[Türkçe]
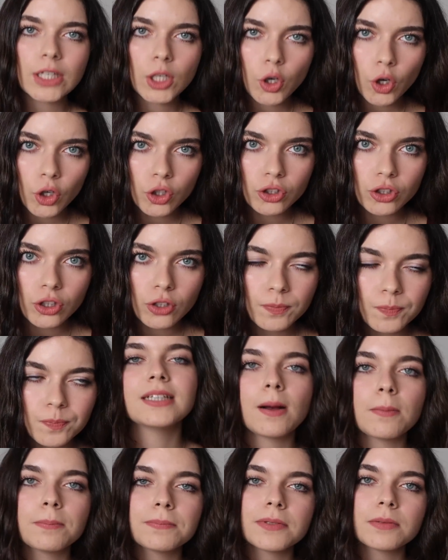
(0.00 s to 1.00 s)
kiloydu.
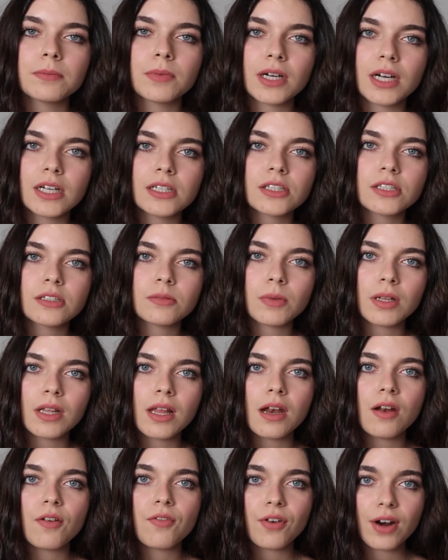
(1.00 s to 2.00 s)
Yaptığım
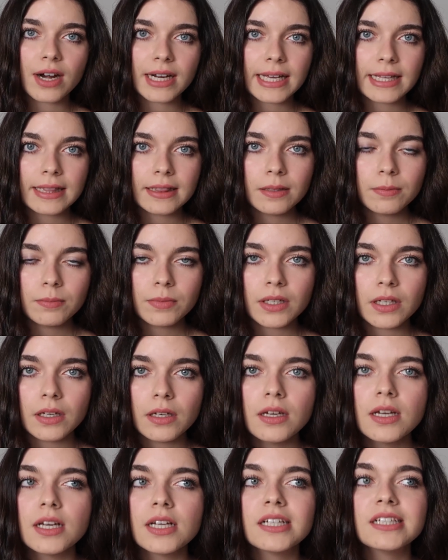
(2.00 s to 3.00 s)
araştırmalarla fark ettim
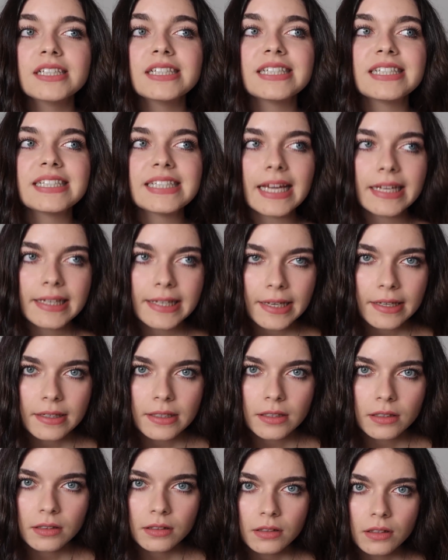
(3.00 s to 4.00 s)
ki
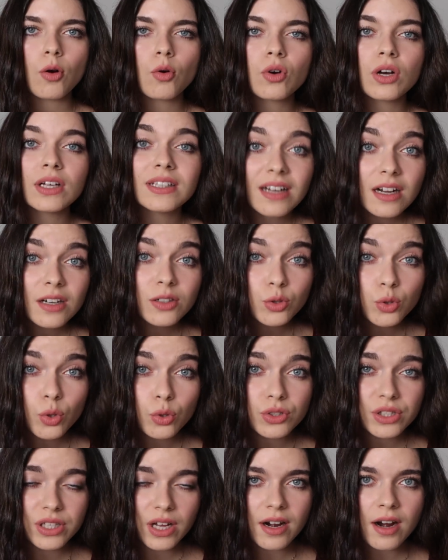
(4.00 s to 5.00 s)
Şekerin o kadar
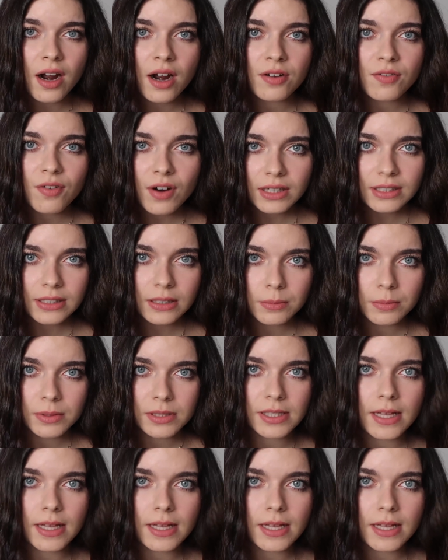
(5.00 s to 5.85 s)
çok zararı var ki